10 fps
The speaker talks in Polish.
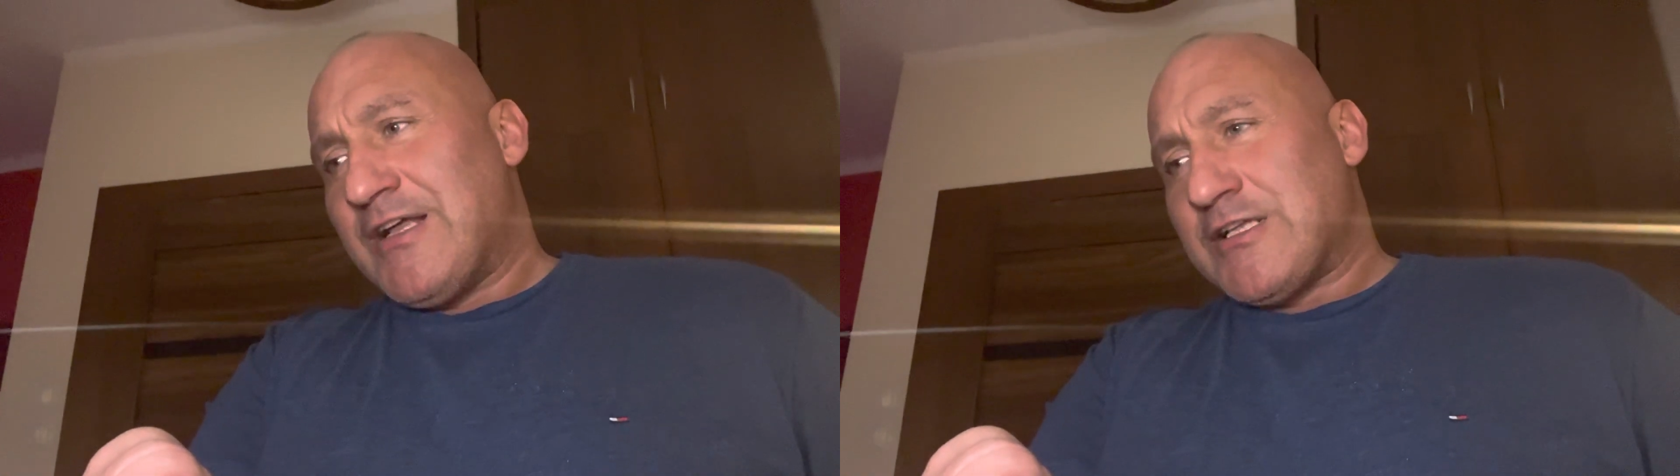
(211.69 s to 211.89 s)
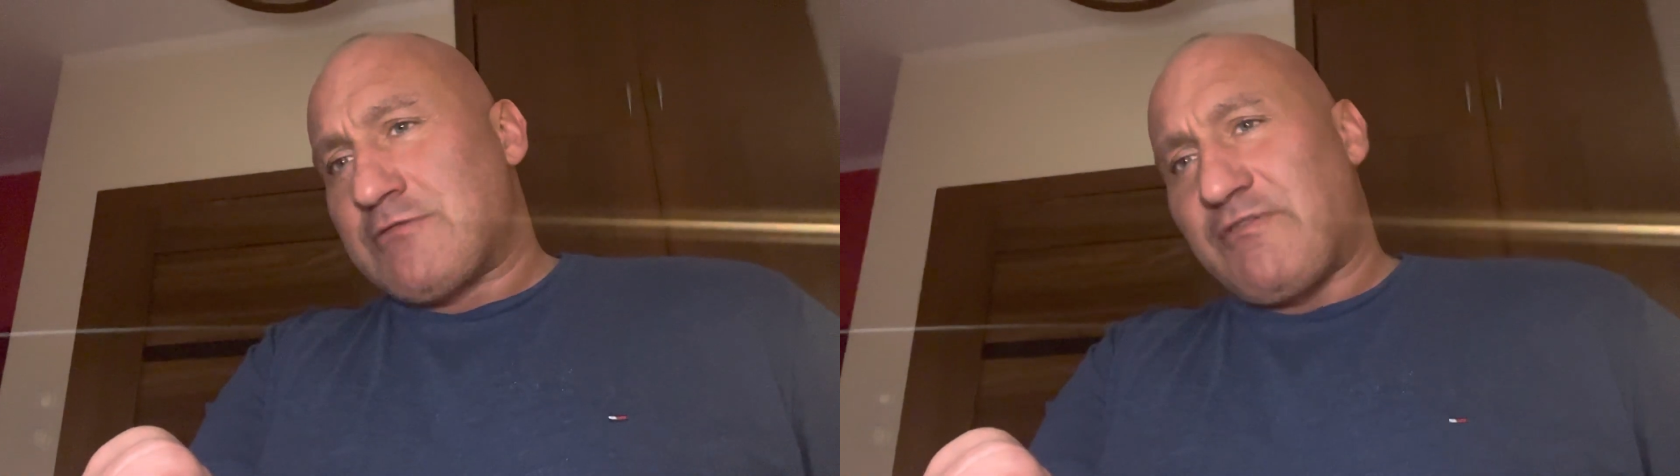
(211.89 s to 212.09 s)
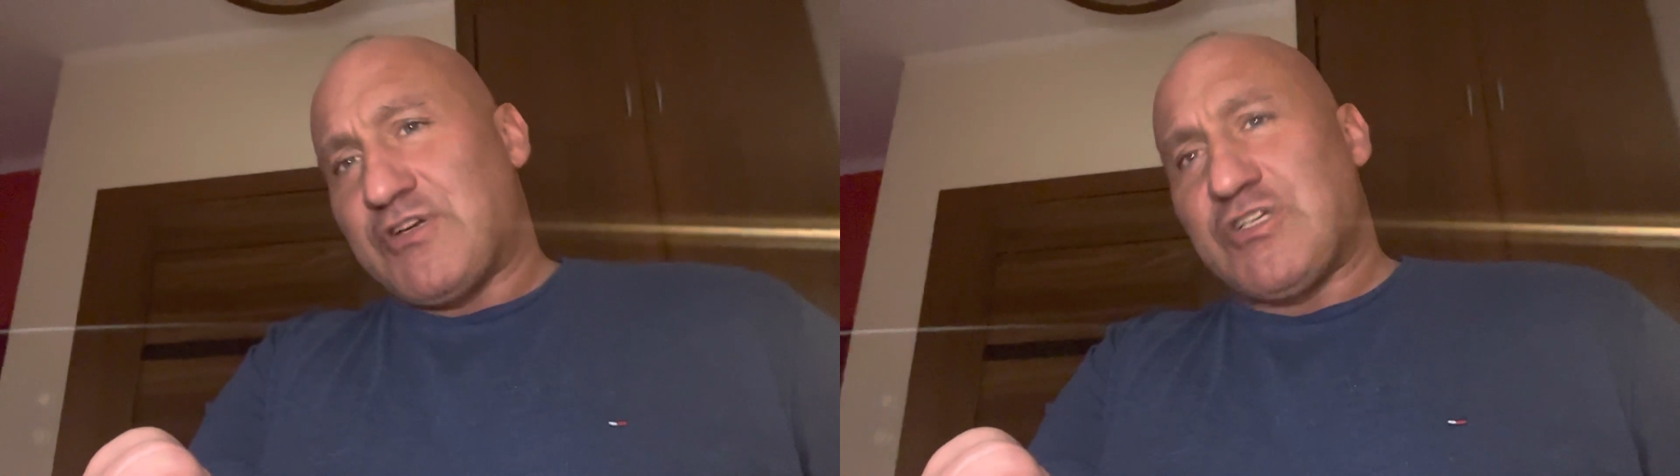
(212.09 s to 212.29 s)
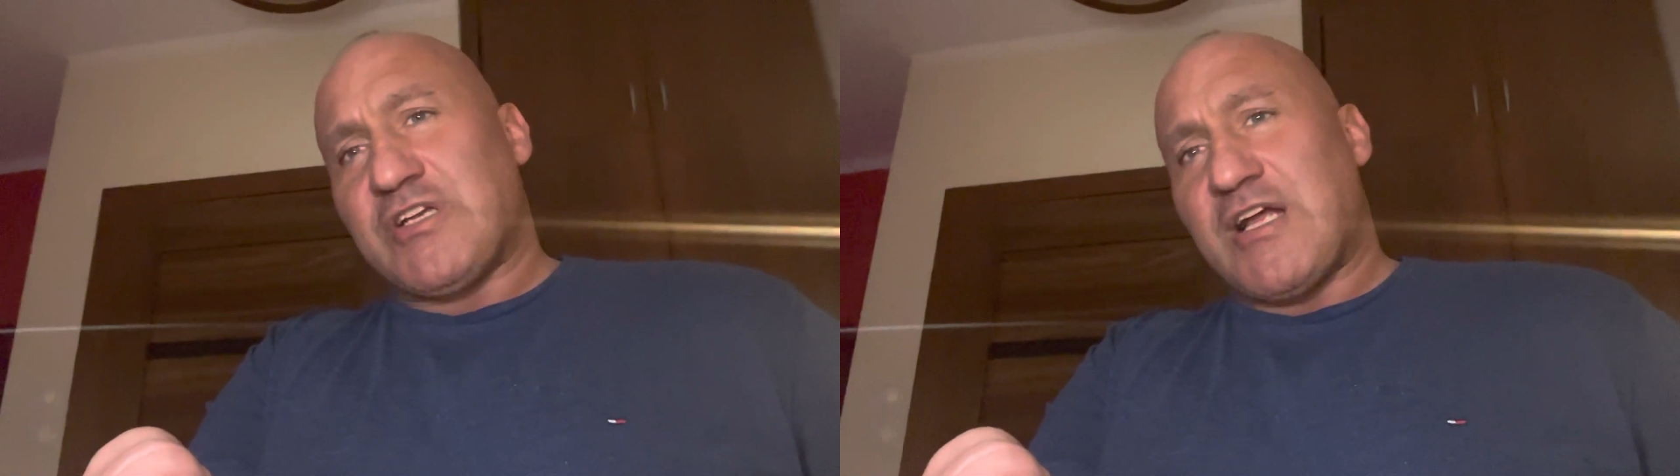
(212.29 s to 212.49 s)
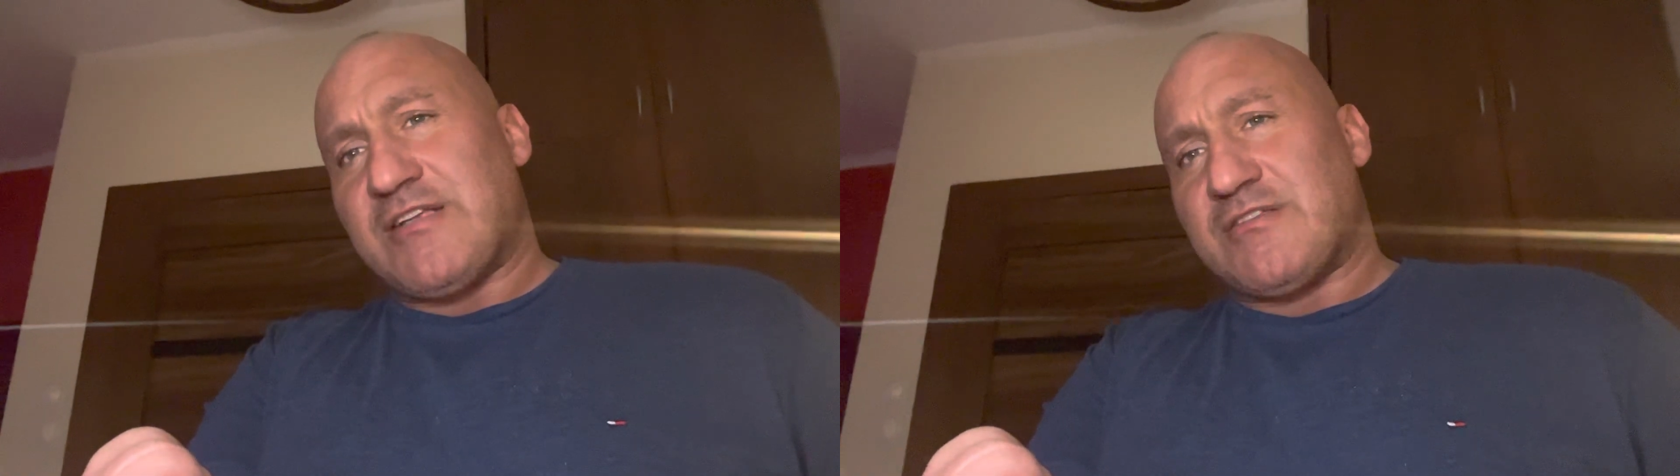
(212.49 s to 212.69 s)
Sławek się
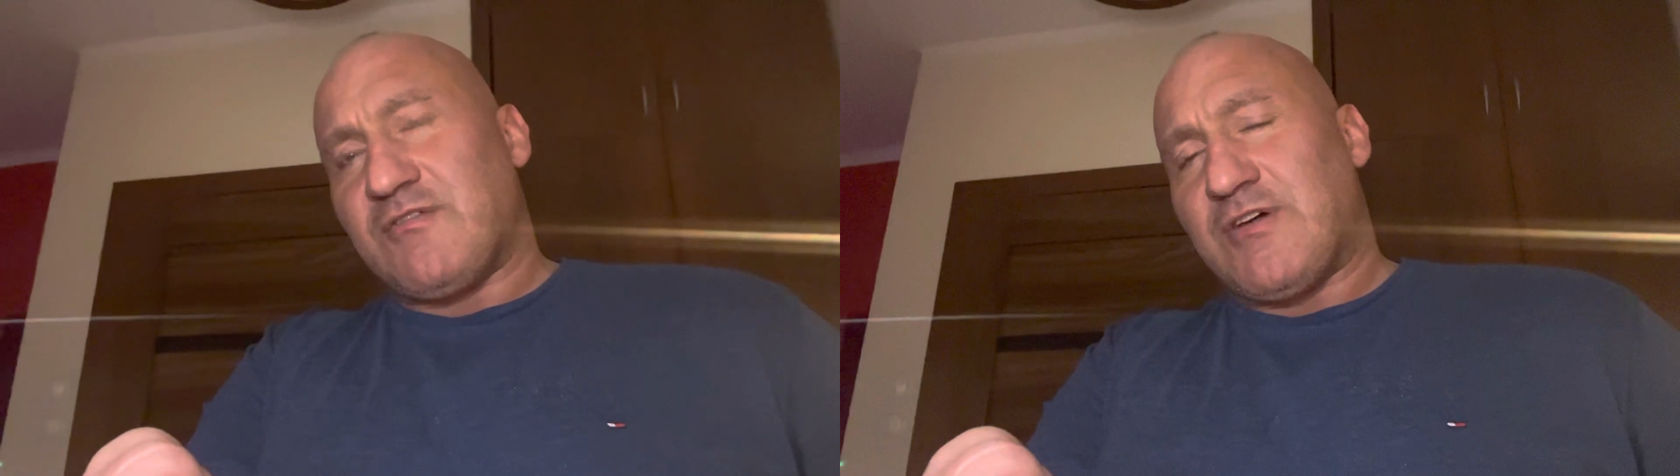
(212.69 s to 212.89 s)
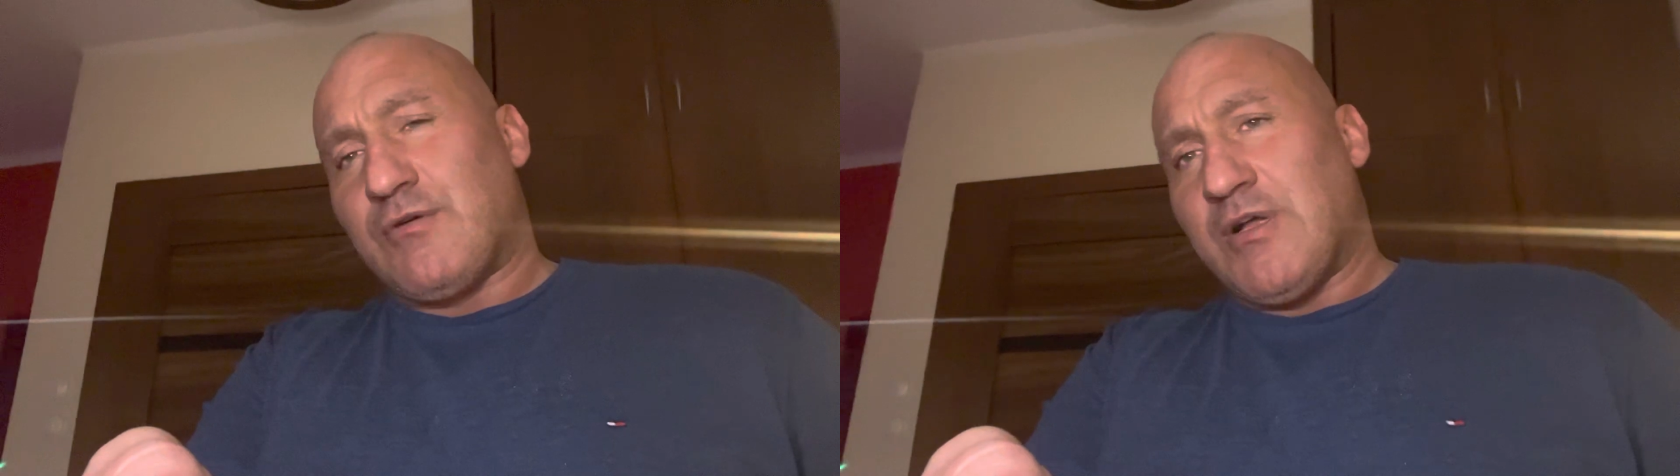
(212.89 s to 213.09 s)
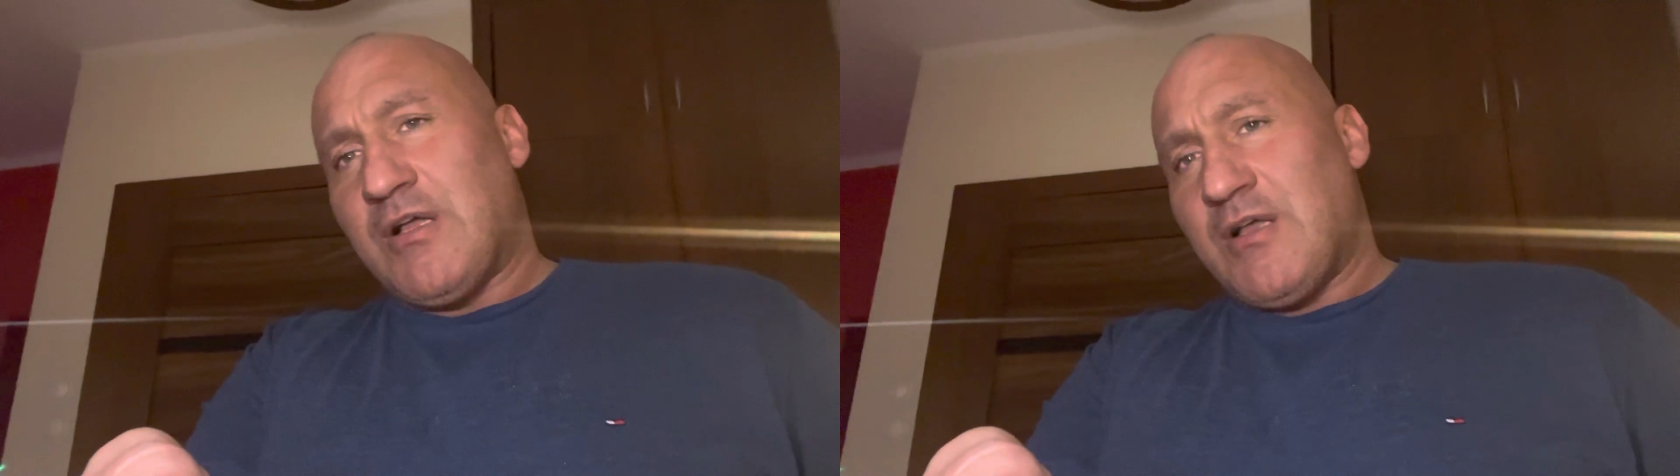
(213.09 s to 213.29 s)
realizował.